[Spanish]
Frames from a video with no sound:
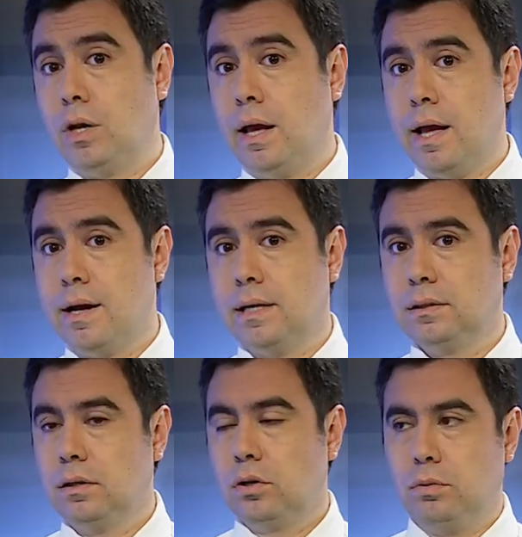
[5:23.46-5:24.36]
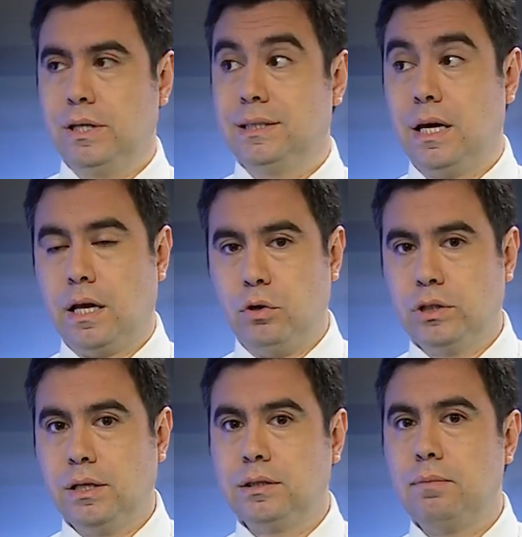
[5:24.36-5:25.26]
de las granjas, como te decía, que no
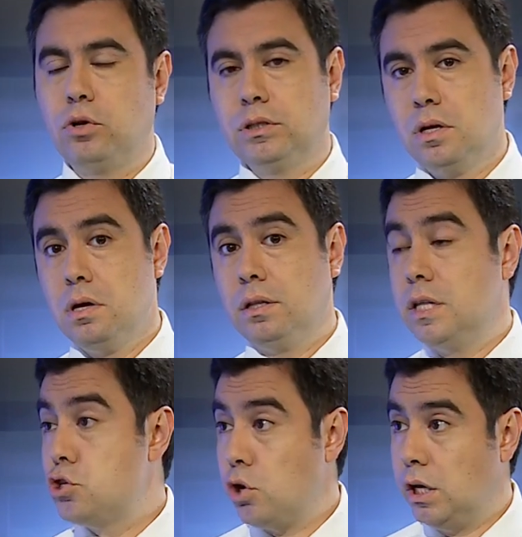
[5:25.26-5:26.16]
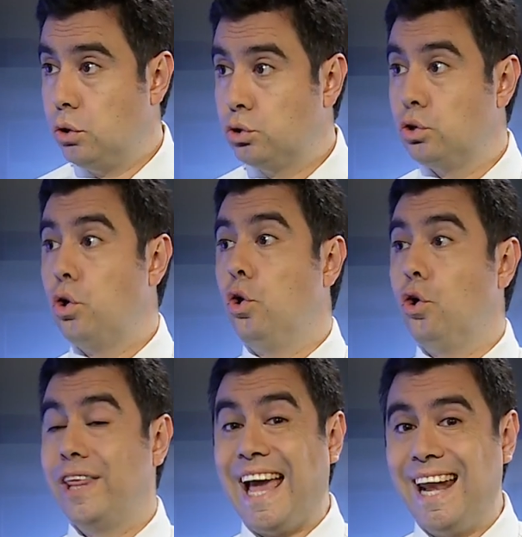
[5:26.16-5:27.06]
sean de salmones, de choritos o
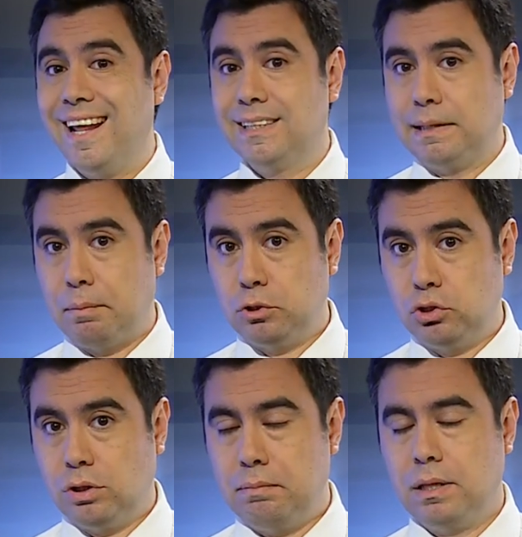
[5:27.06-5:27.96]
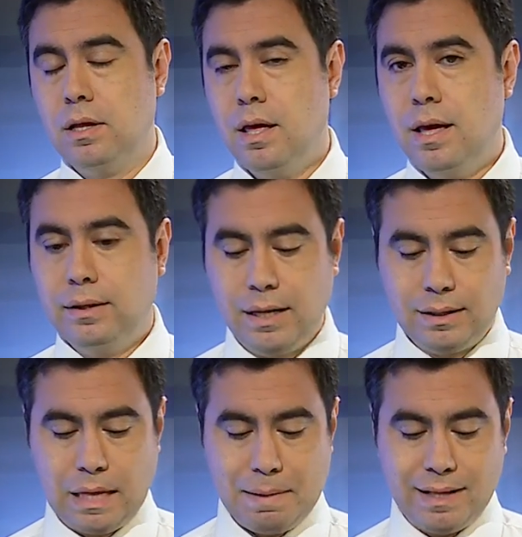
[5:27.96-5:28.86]
de algas, a propósito también del
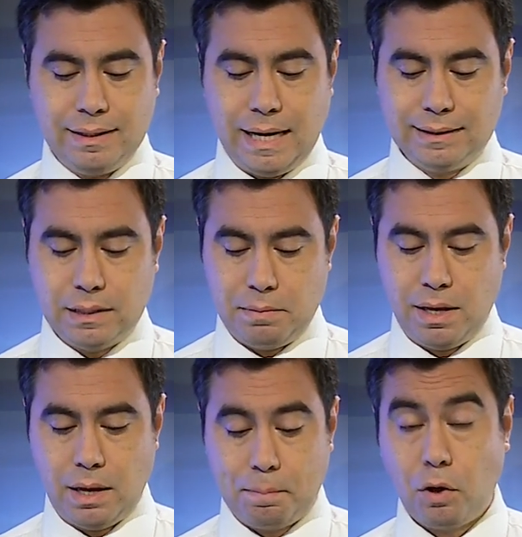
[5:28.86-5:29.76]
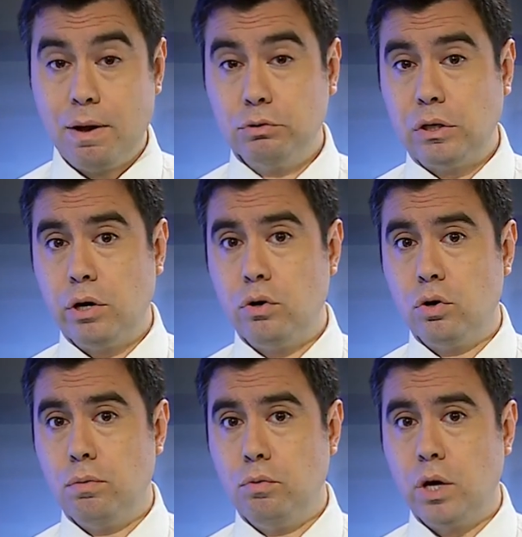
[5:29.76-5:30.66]
tema de las semillas. Pero vamos a lo que nos
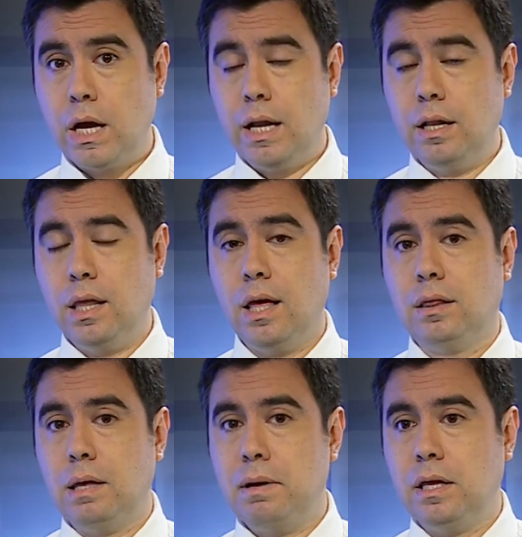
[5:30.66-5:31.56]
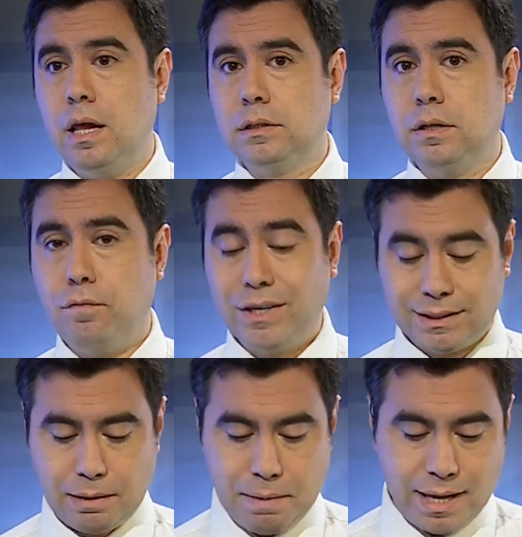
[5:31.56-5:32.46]
convoca, el de tema de las Fuerzas
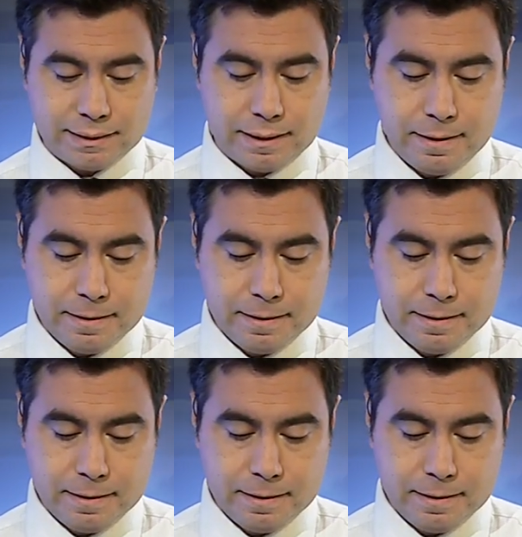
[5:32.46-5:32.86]
Armadas